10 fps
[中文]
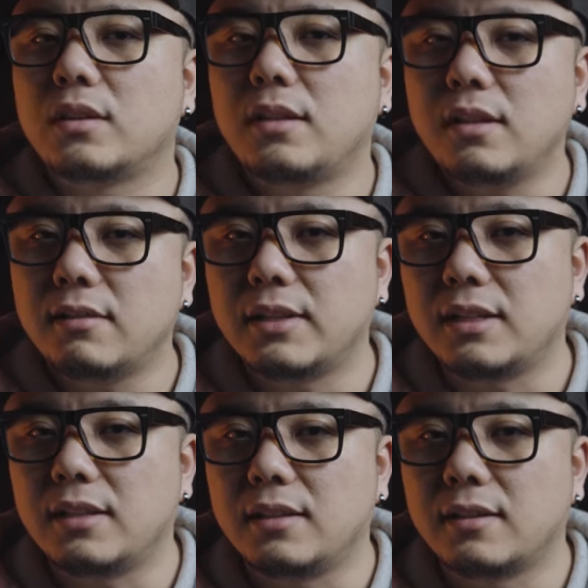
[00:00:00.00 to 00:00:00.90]
低的
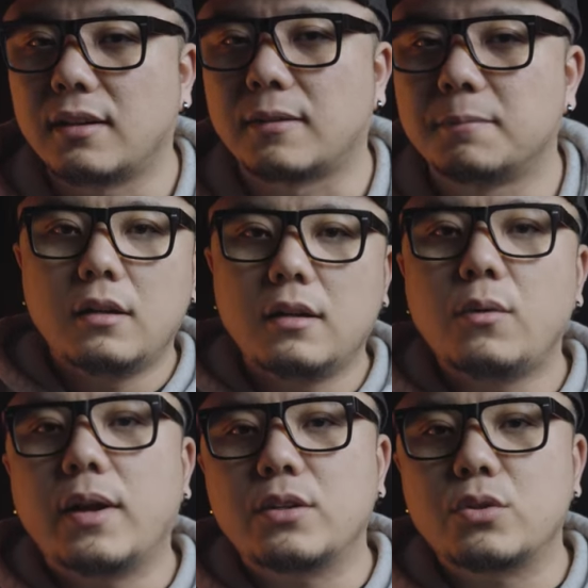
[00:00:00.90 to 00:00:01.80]
问题啊。
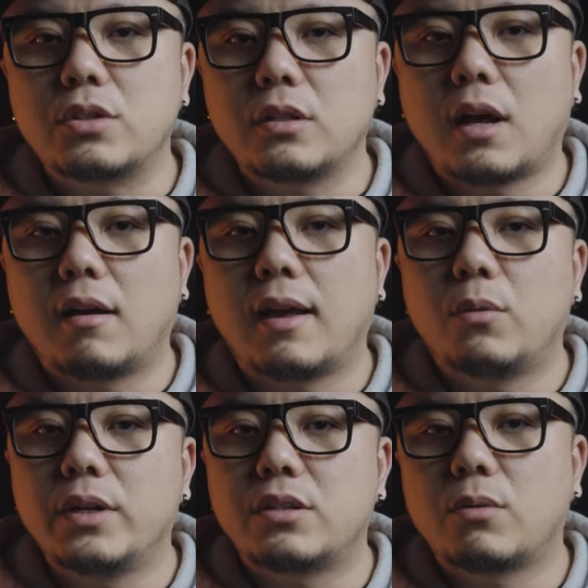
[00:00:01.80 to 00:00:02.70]
另外就是浩
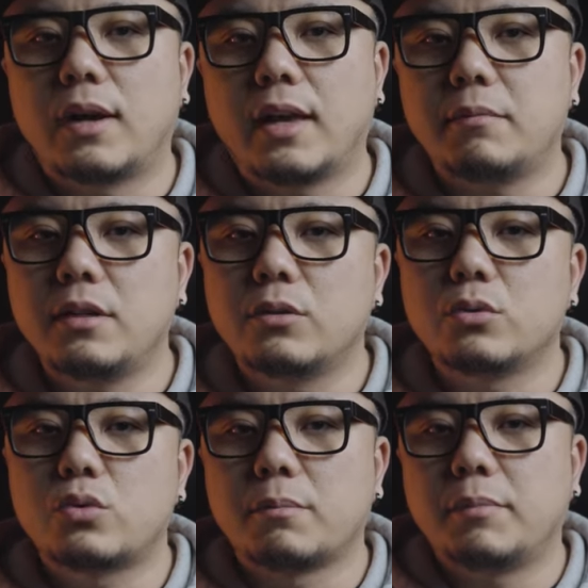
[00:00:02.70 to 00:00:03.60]
瀚为这款 M
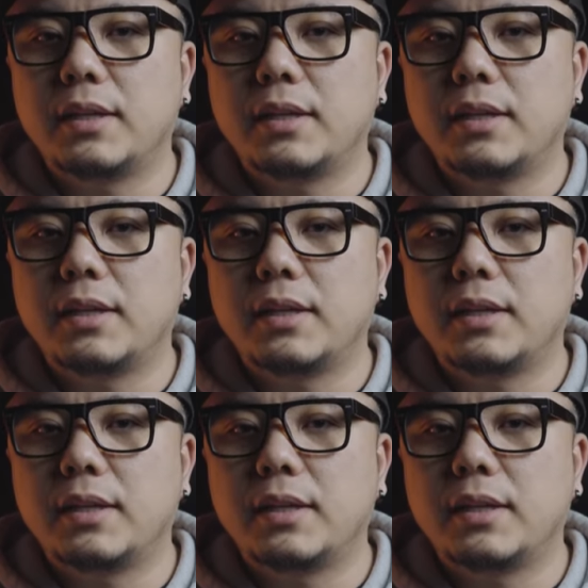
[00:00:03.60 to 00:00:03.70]
六准